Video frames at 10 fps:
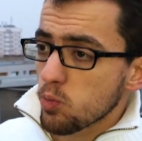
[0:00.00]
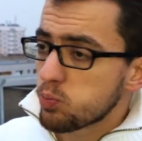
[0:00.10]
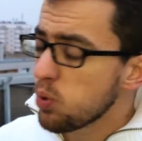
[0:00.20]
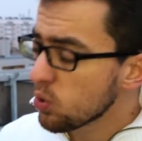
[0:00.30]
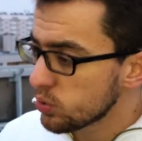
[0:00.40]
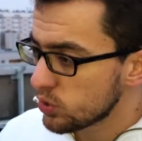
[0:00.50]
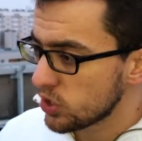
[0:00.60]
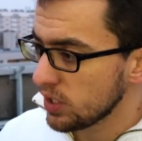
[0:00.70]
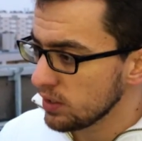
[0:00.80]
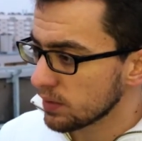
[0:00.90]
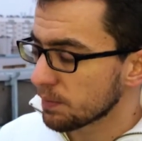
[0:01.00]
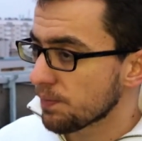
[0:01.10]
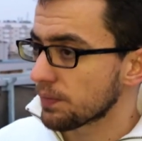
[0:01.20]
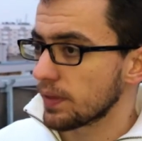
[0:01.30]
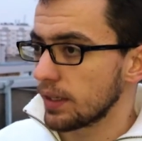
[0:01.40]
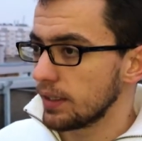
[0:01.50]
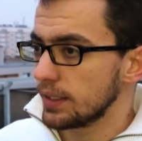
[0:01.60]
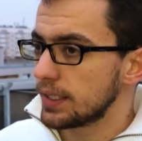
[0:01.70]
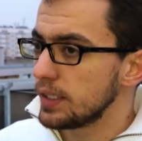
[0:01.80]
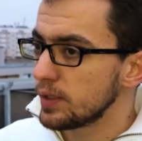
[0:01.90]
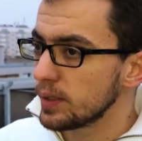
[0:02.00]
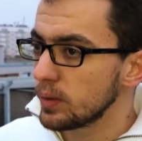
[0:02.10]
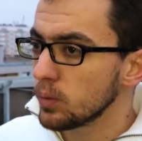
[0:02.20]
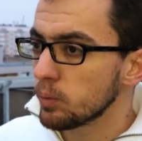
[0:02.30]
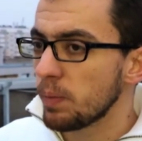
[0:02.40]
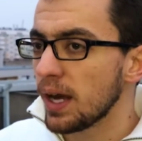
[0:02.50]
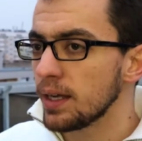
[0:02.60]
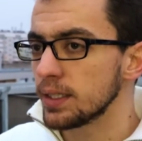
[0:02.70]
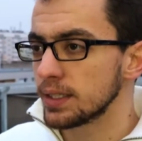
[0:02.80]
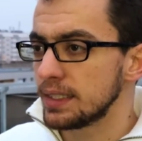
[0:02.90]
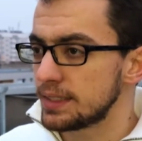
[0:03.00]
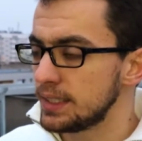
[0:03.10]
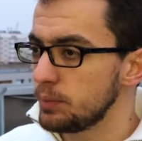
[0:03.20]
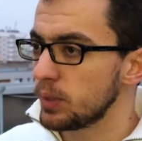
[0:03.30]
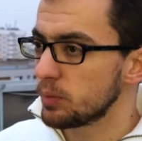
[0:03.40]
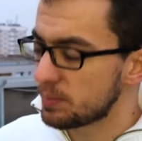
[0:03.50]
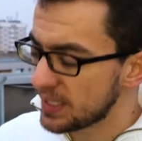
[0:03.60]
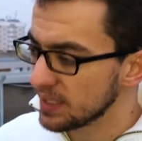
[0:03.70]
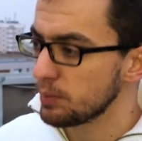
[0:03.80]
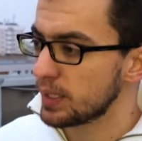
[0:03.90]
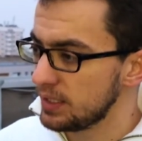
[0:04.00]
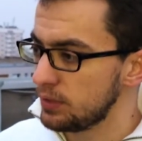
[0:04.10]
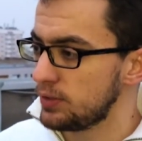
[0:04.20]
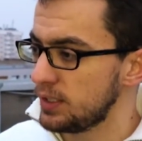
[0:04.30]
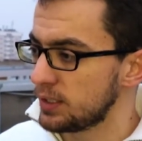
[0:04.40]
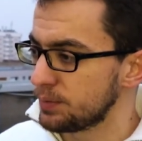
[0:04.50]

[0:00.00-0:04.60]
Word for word: beaucoup de jeunes qui n'ont pas des types bien prédéfinis.